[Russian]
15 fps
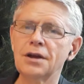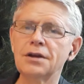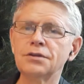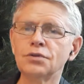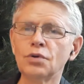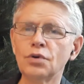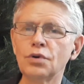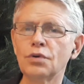
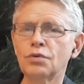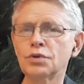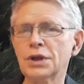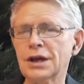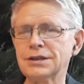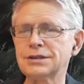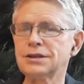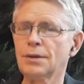Но у
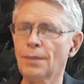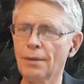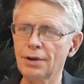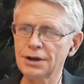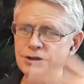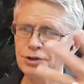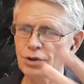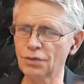нас
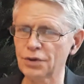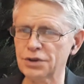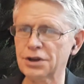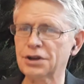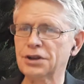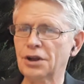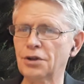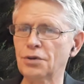добавились новые
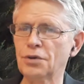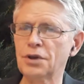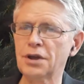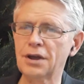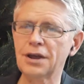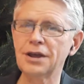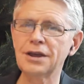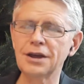технологии,
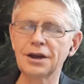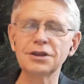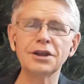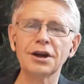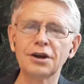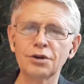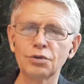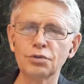и
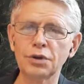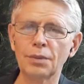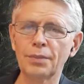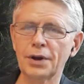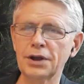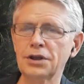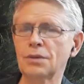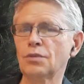это круто.
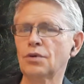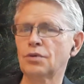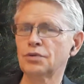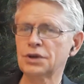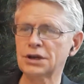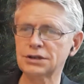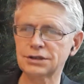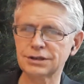Поэтому у
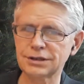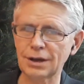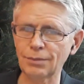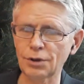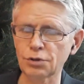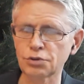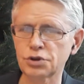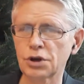нас
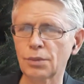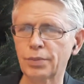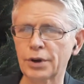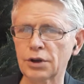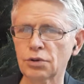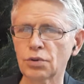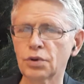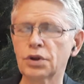самые лучшие
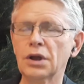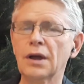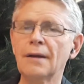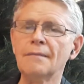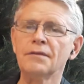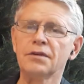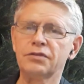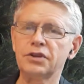продукты.
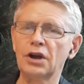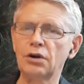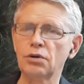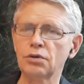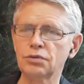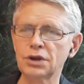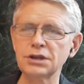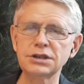
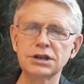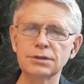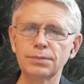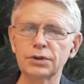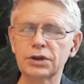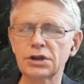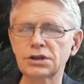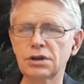Второе, у нас есть
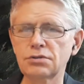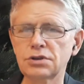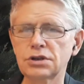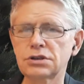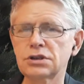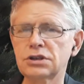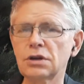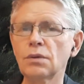потрясающая
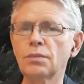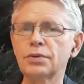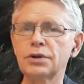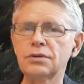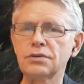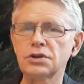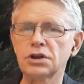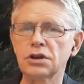система
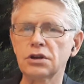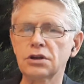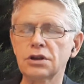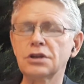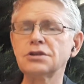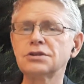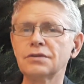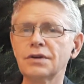продвижения. Она
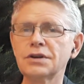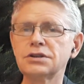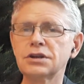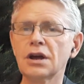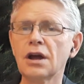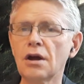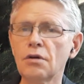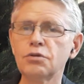
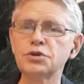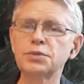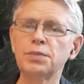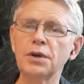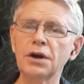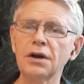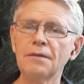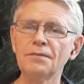называется
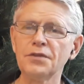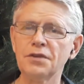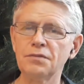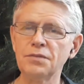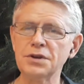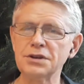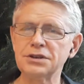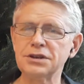«Успех
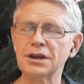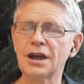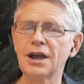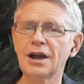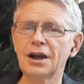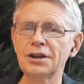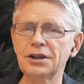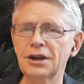вместе».
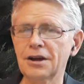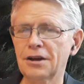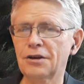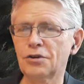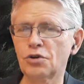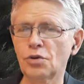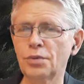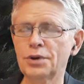Это
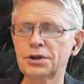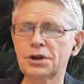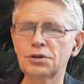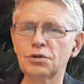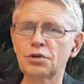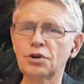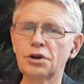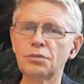робот,
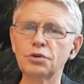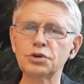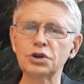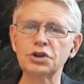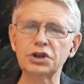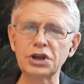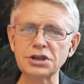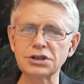который
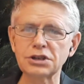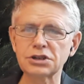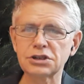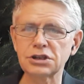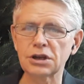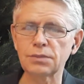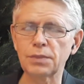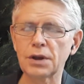работает
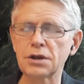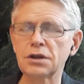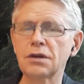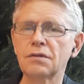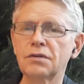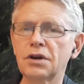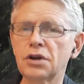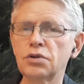365 дней
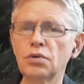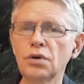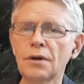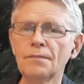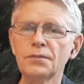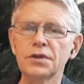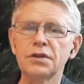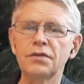в году,
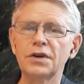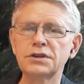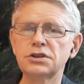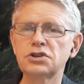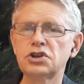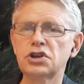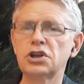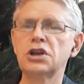
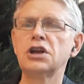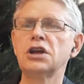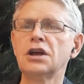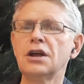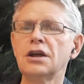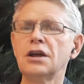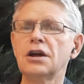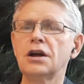24
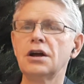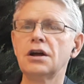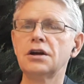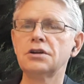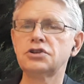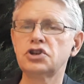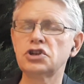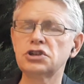
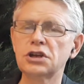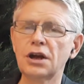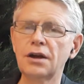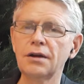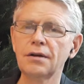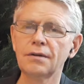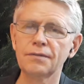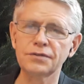э, часа
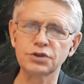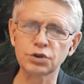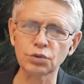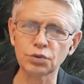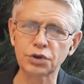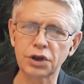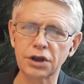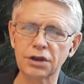в
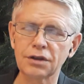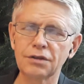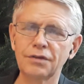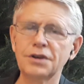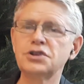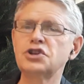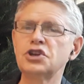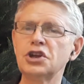сутки,
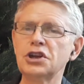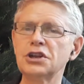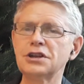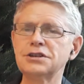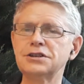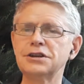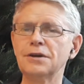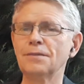24 на
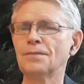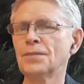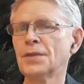7.